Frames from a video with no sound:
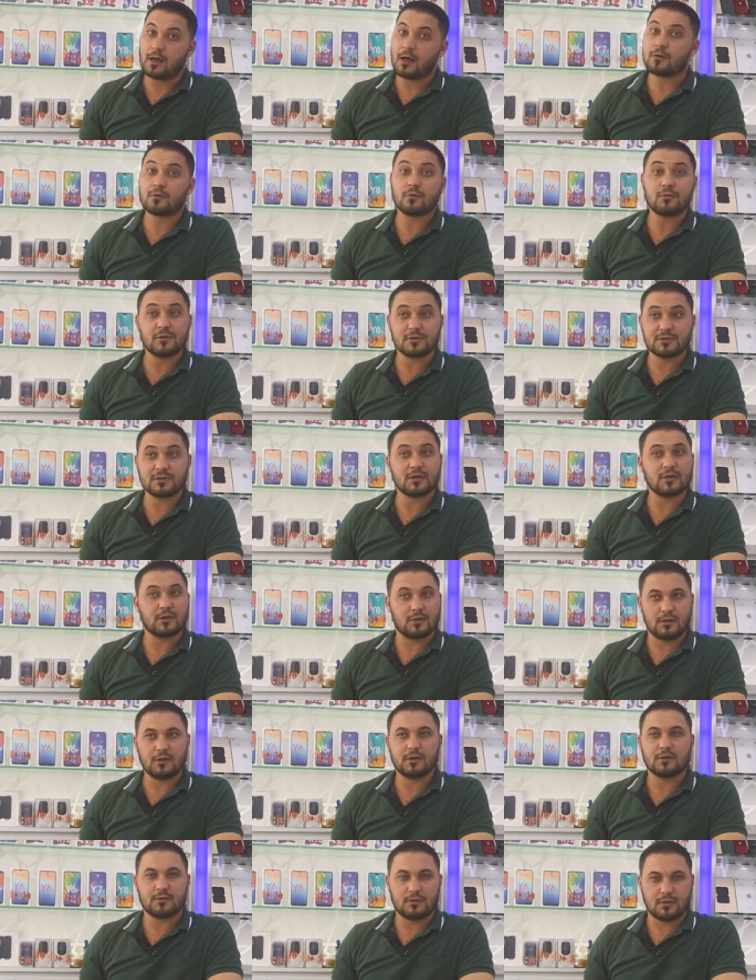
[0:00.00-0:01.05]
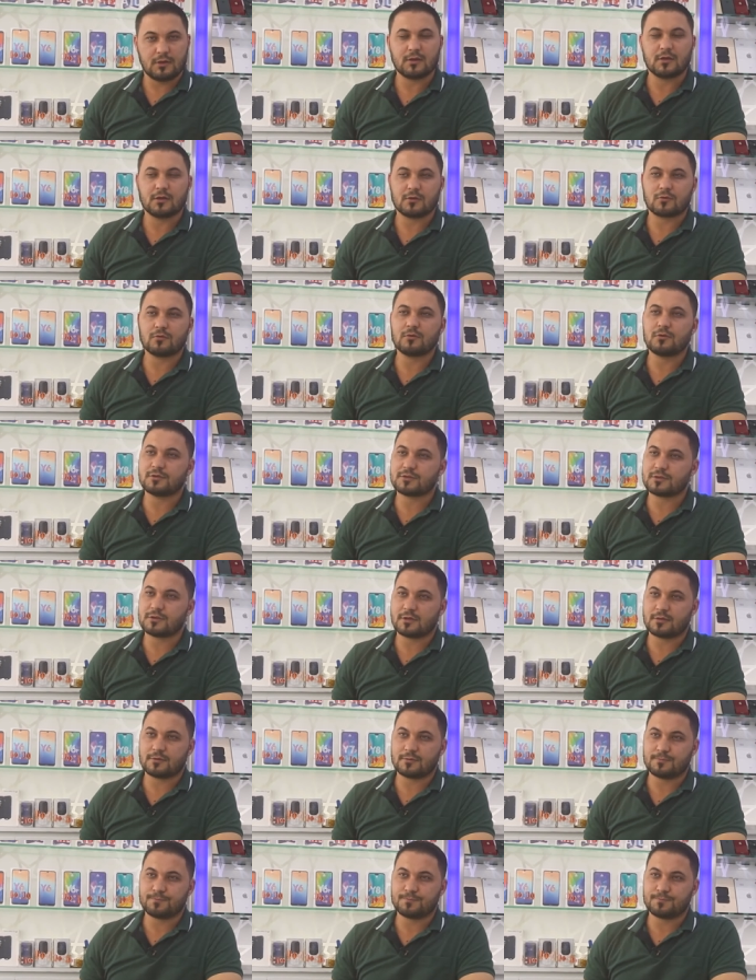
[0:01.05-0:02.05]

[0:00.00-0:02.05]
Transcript: اه كل شيء آه آه كل شيء